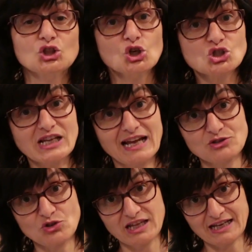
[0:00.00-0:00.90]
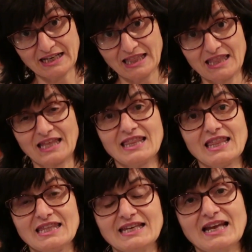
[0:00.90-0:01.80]
dos años de carencia, es
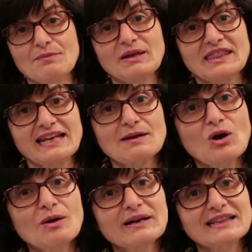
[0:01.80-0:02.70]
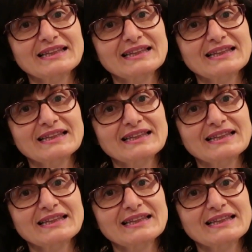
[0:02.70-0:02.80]
decir, empezaríamos a,